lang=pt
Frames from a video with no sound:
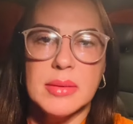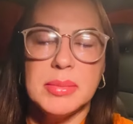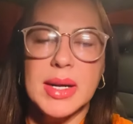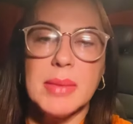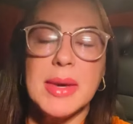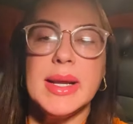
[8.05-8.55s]

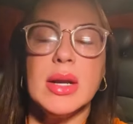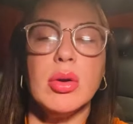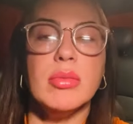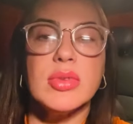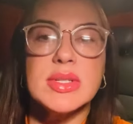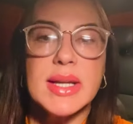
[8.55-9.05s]
pela maneira
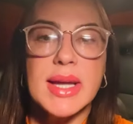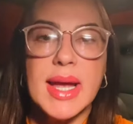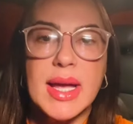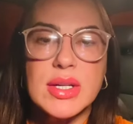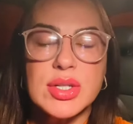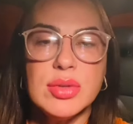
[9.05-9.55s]
como você
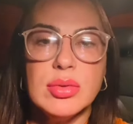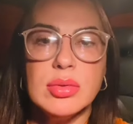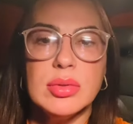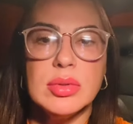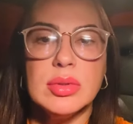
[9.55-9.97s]
reagiu